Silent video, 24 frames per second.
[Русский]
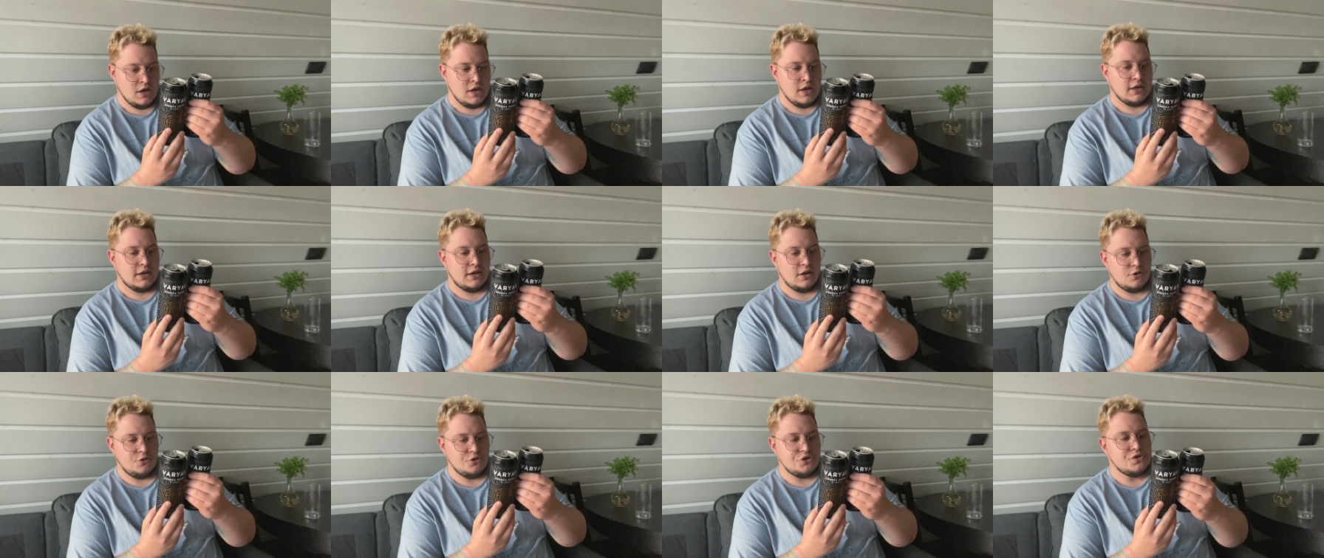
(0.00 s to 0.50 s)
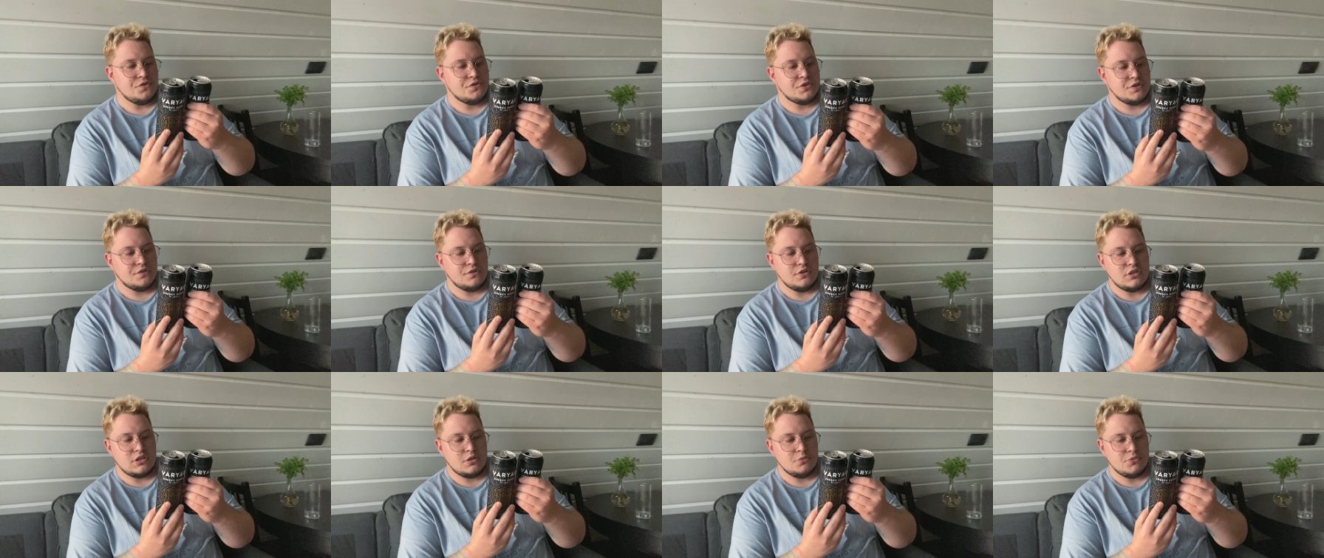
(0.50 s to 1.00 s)
Короче, в
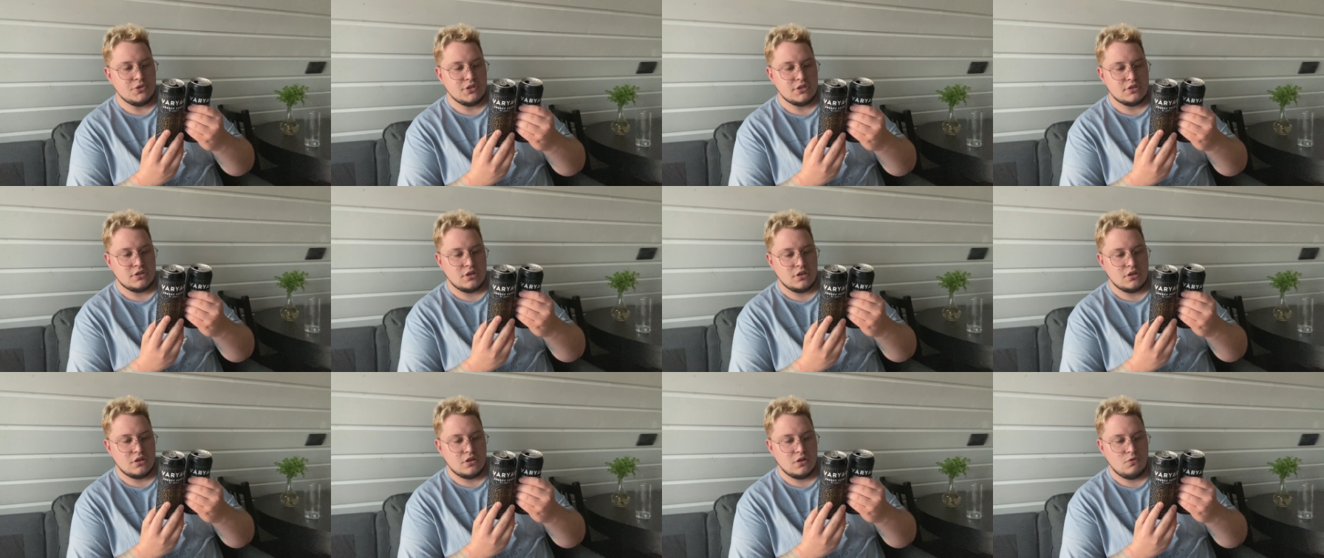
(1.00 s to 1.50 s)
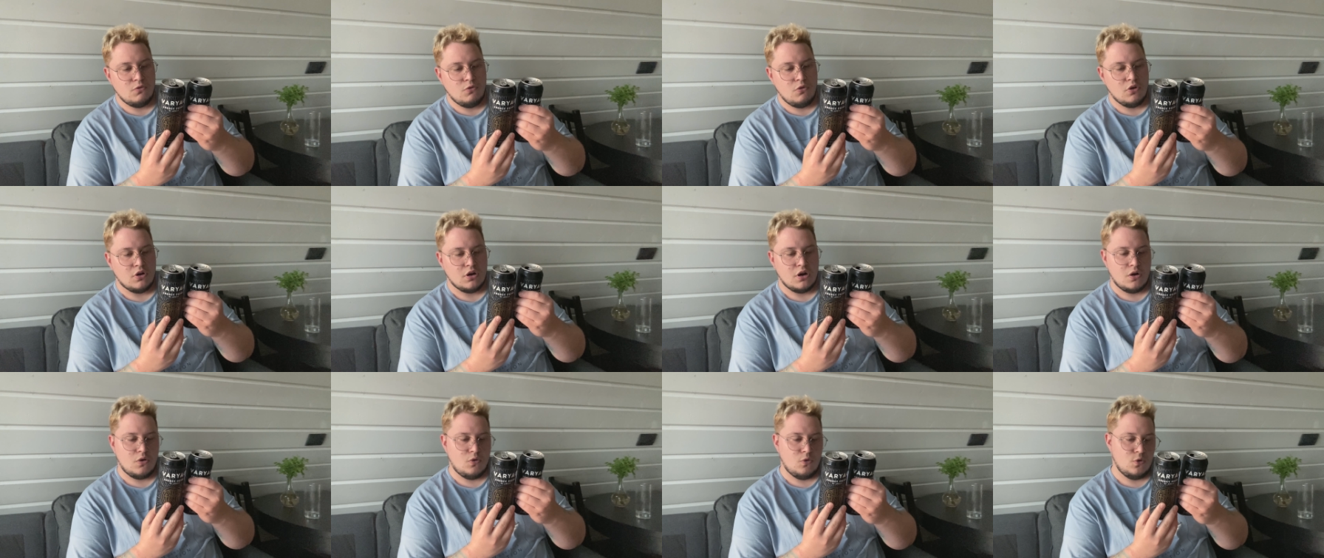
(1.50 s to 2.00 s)
зависимости от того,
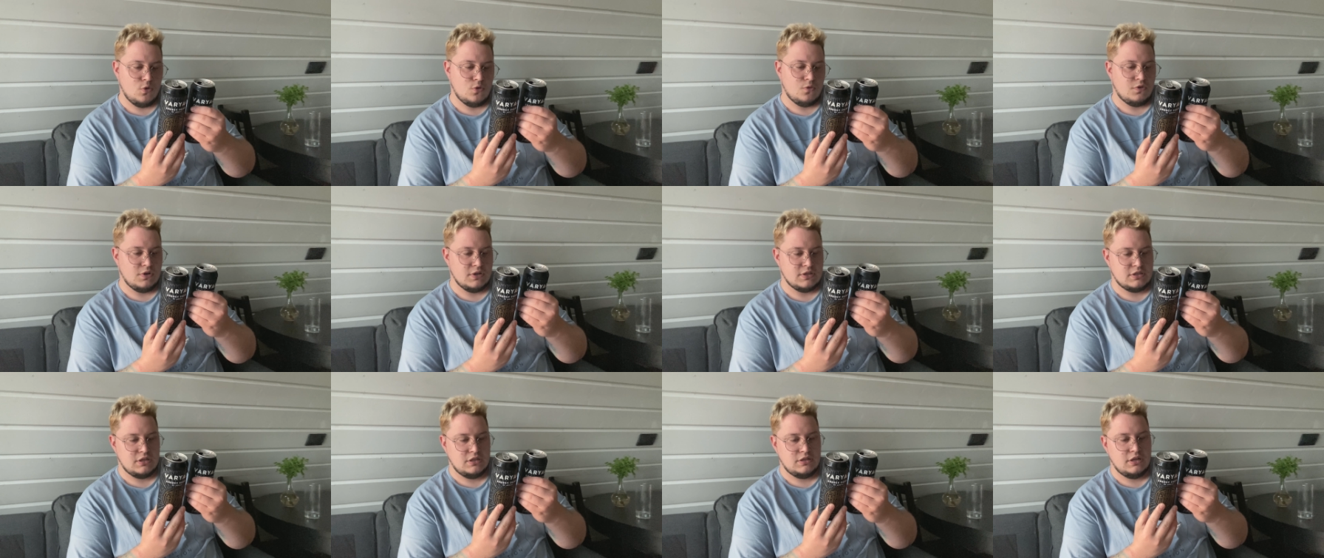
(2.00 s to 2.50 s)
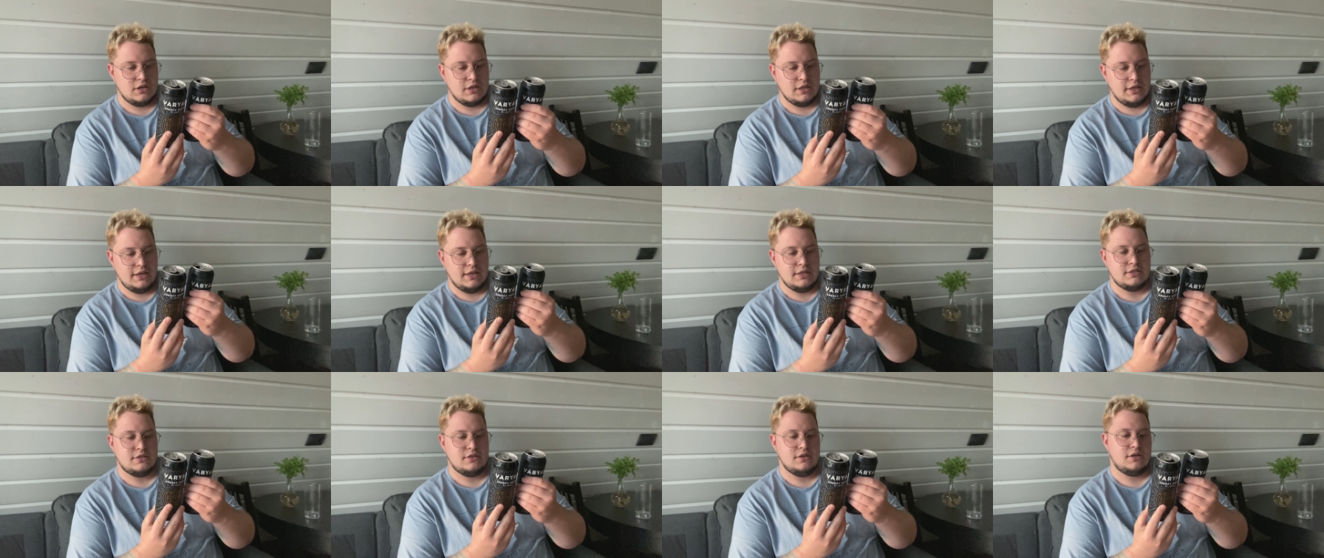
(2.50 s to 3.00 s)
какой у вас
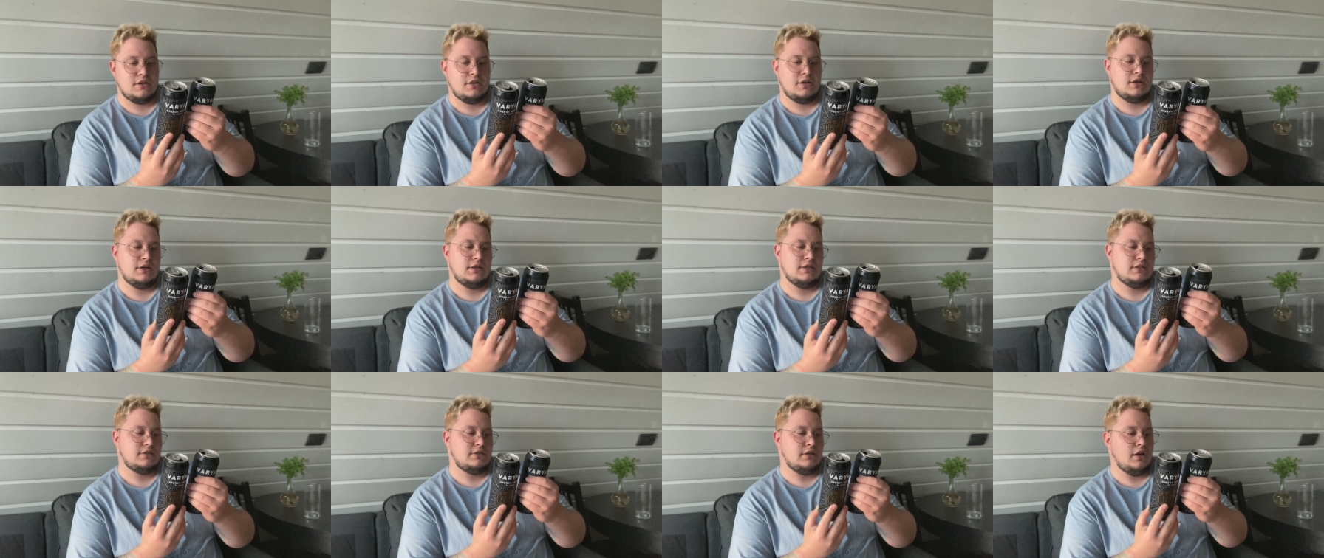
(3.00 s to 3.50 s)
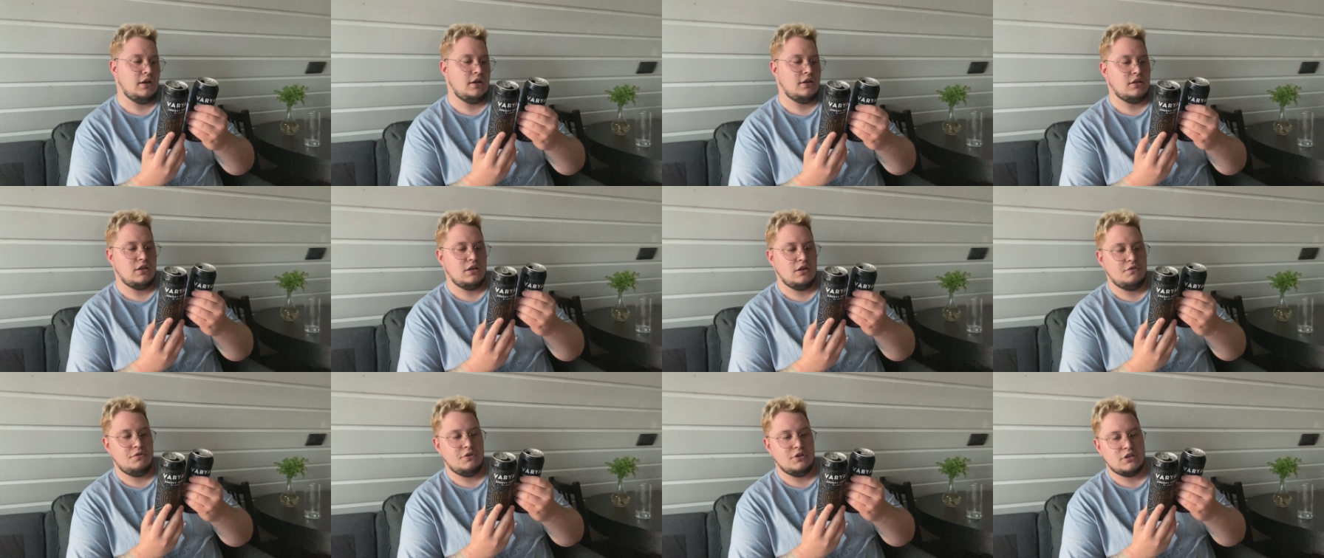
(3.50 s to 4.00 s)
энергетик, э, те или
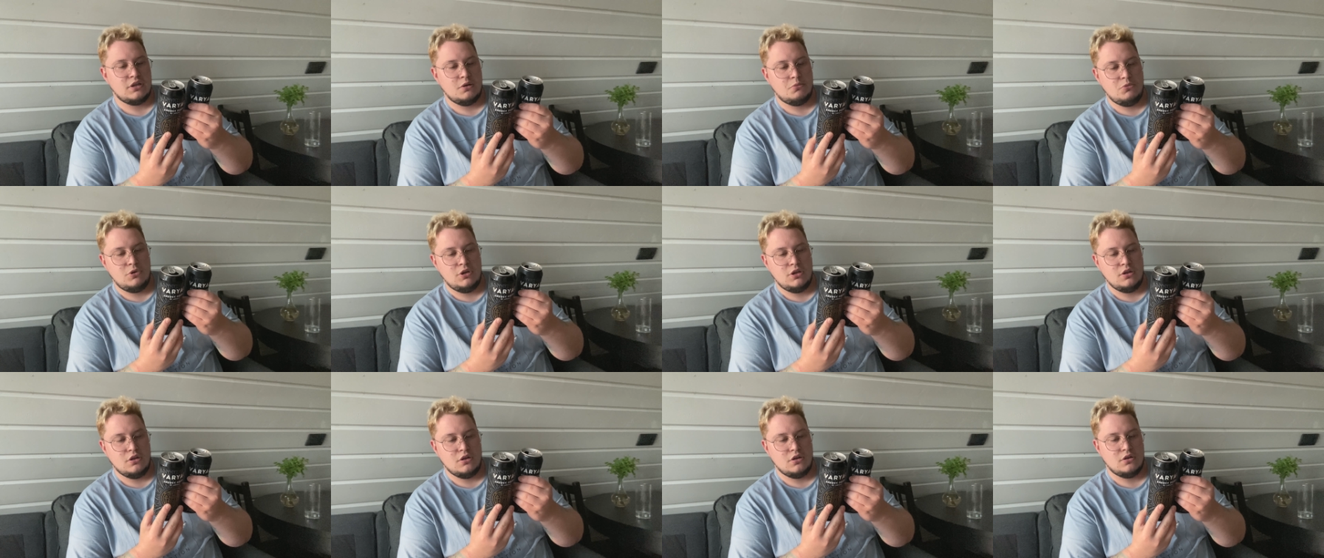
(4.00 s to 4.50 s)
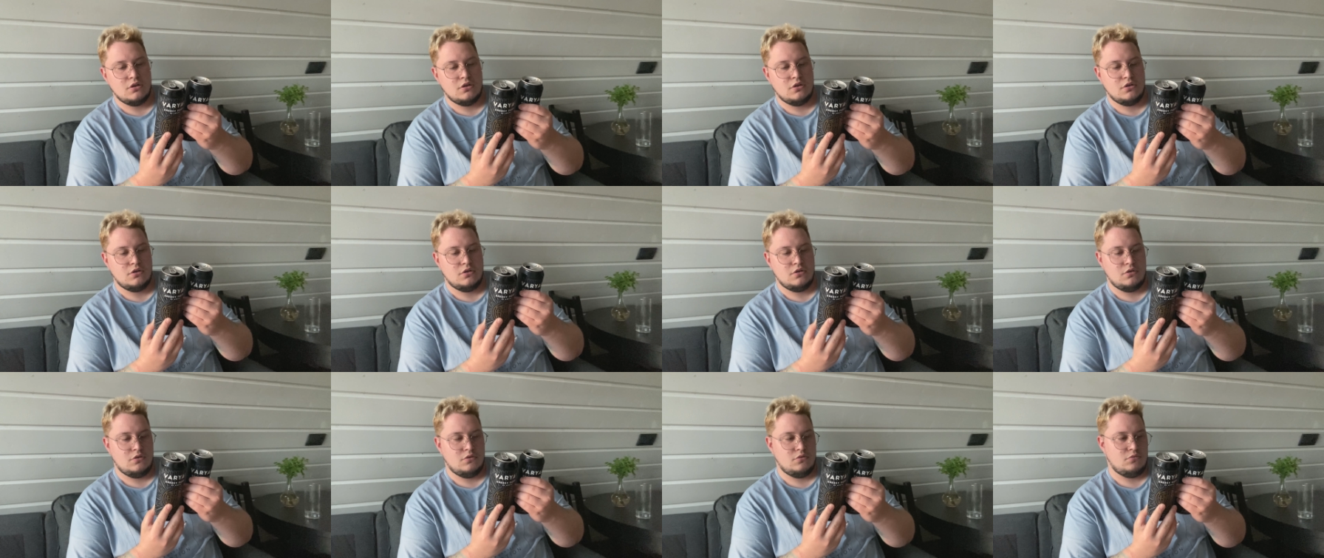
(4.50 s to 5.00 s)
иные витамины
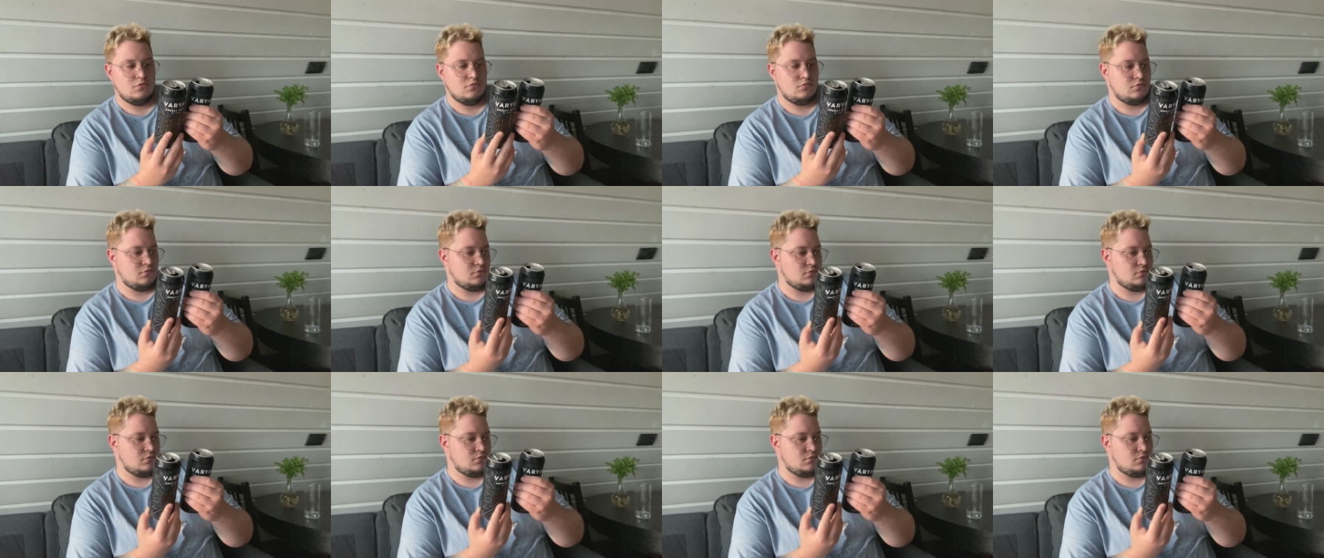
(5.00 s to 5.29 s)
э,